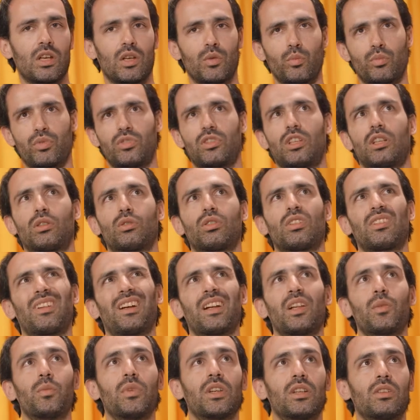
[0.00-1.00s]
Portanto,
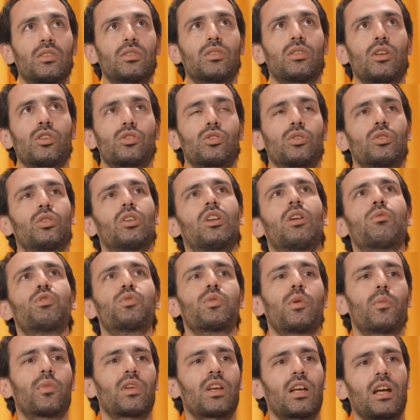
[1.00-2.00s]
claramente, nós quando olhamos
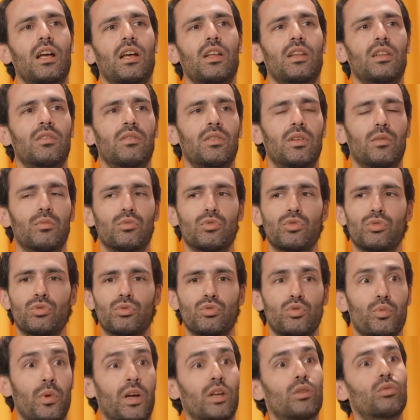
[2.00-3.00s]
para o mercado e vemos
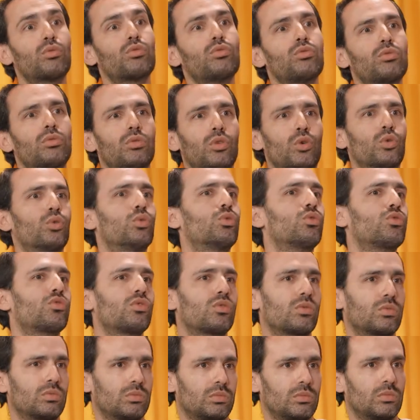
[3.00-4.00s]
os bancos não
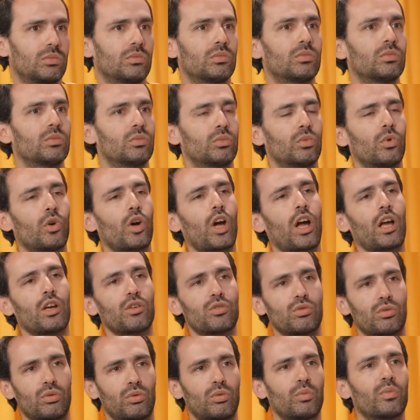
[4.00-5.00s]
usam o
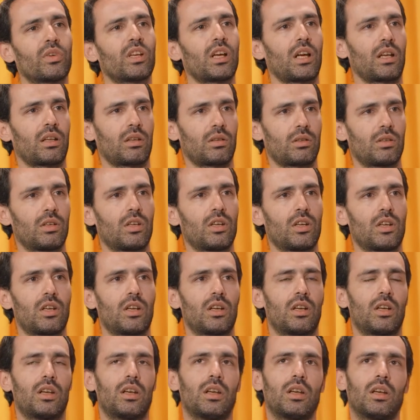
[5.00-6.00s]
resto do mercado.
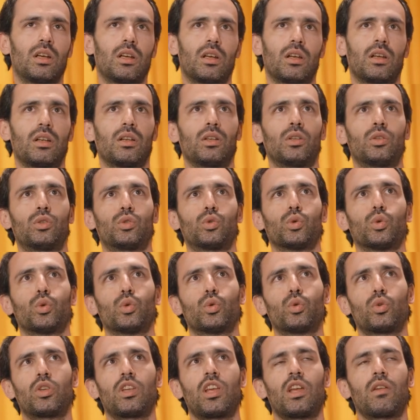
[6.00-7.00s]
Uh,
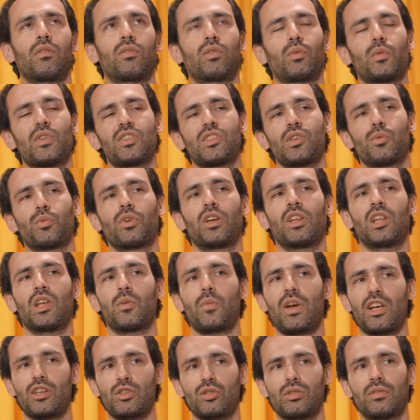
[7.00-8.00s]
tudo que é informação um
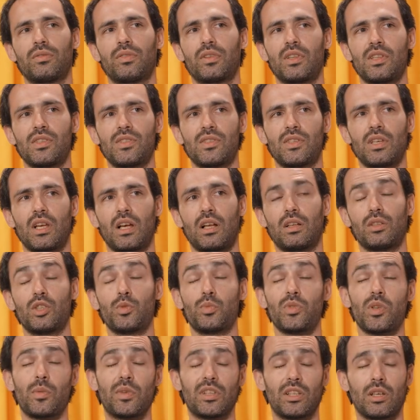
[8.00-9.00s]
bocadinho mais confidencial,
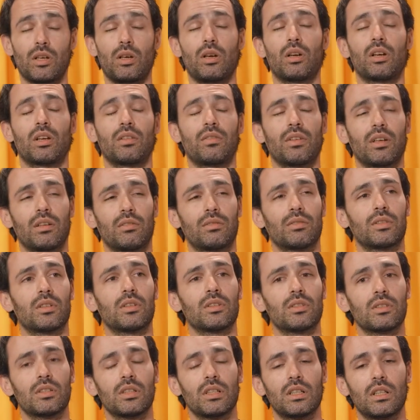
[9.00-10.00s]
especialmente agora que vai
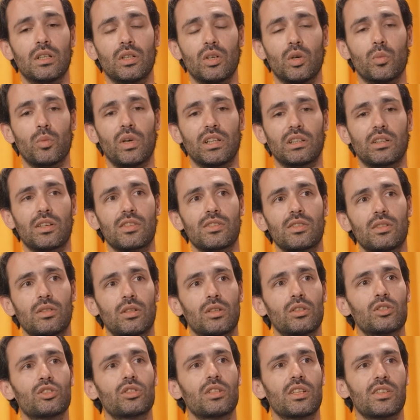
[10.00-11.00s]
haver uma alteração na
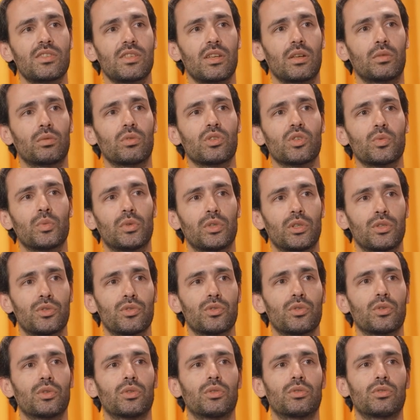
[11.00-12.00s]
legislação em
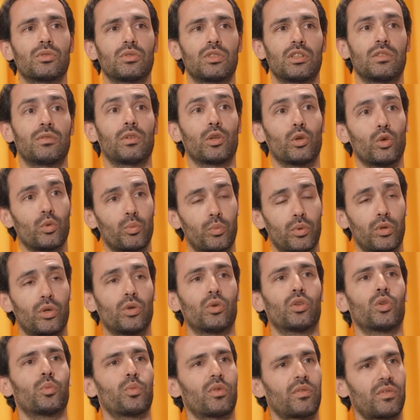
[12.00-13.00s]
2018 a nível
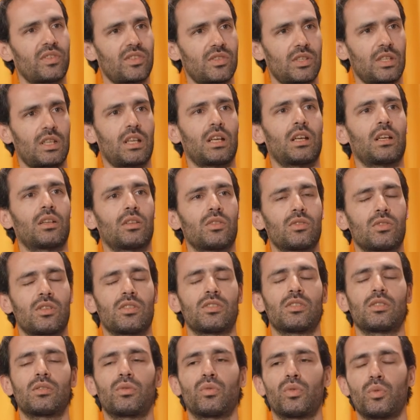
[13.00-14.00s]
europeu de privacidade e
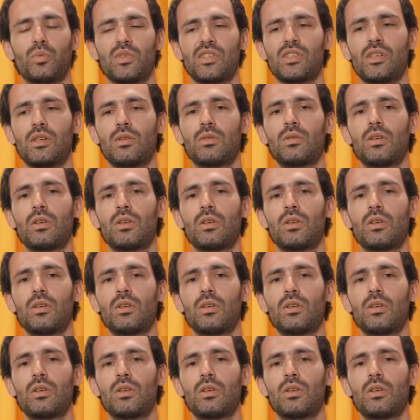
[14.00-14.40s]
segurança de informação,